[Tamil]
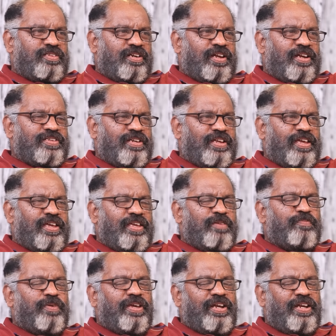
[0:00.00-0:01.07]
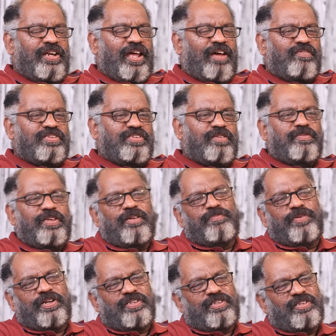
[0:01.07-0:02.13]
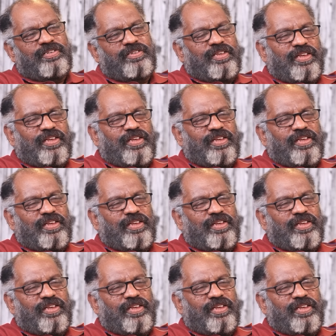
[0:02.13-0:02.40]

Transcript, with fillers: இந்த நேரத்தில் இப்போ என்ன அவசியம் ஏற்பட்டது